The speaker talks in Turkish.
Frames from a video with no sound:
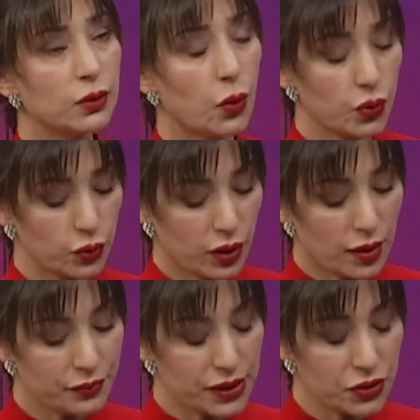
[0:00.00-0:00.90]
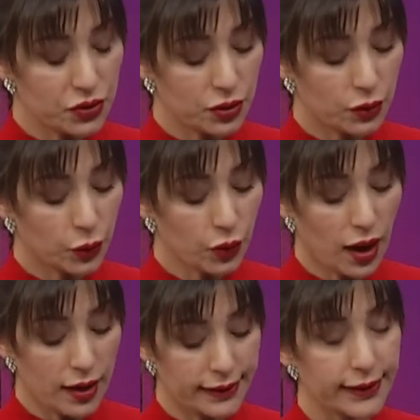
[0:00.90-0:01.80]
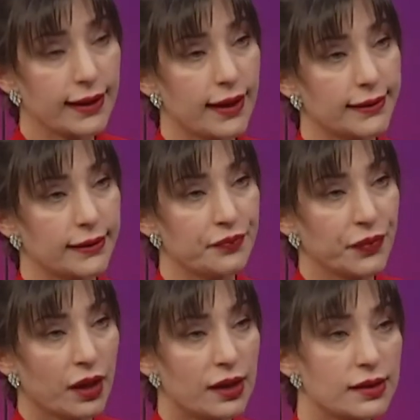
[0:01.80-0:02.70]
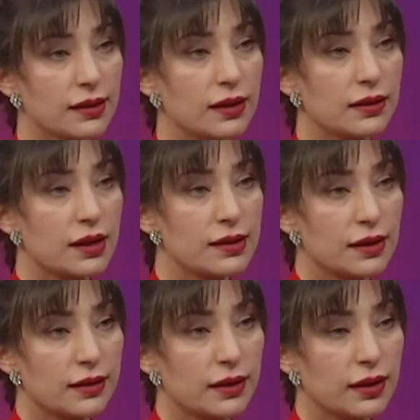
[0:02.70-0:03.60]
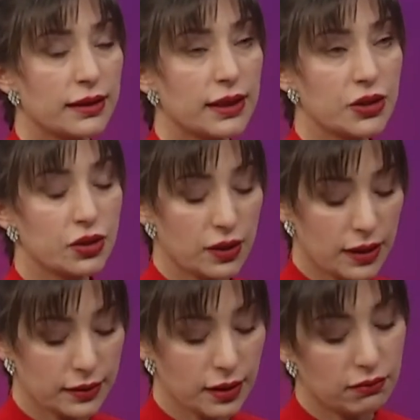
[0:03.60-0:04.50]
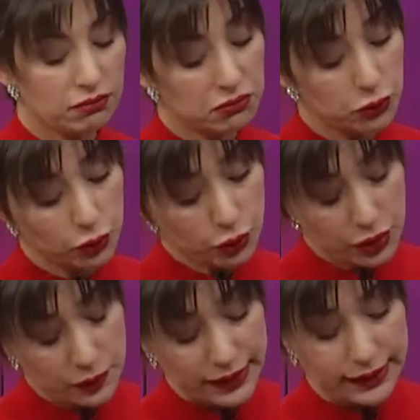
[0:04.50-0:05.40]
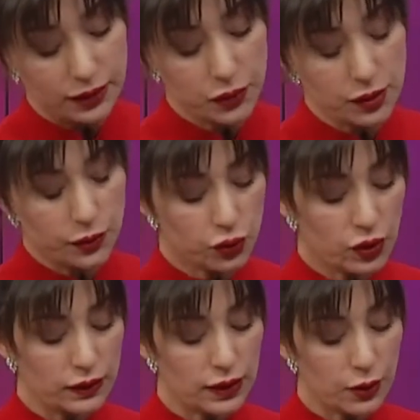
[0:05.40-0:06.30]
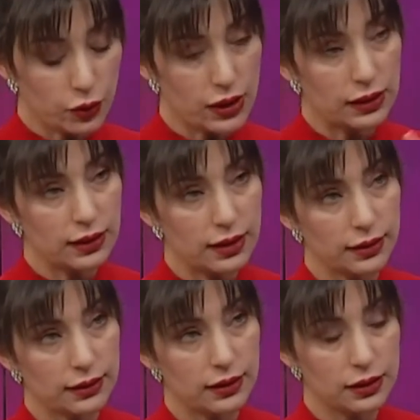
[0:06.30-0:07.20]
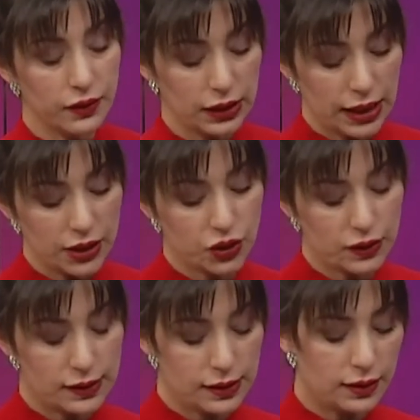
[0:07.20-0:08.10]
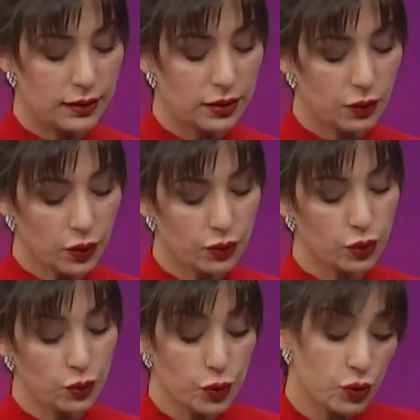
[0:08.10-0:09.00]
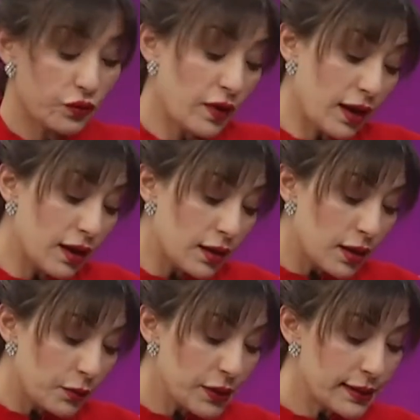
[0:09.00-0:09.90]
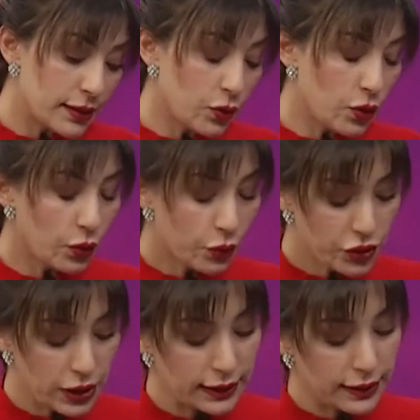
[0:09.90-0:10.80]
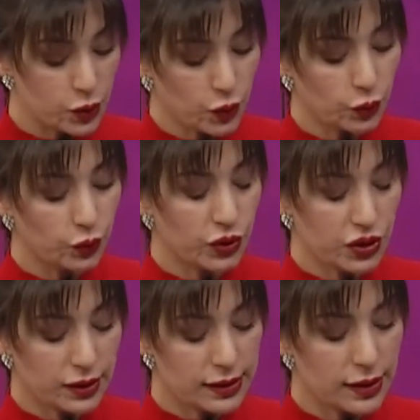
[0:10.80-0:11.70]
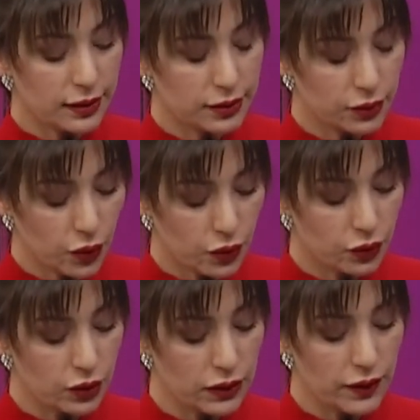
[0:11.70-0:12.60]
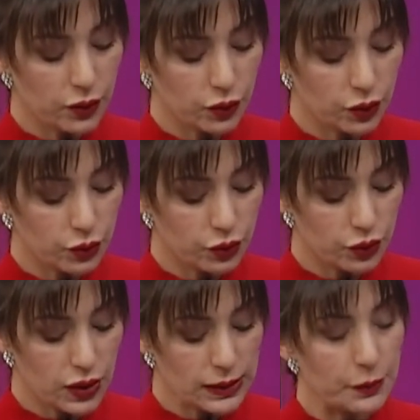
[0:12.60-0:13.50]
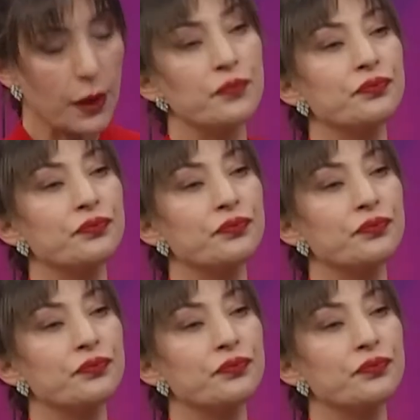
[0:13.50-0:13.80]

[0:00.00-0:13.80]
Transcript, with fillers: korkulan bir konu haline geldi. Eskiden daha ziyade hani yaşlılarda görebildiğimiz ama şu anda özellikle erkeklerde ve genç skalada gördüğümüz veya bizlere o, e, o şekilde sunulduğu için insanların korkuları var. Onu konuşacağız ama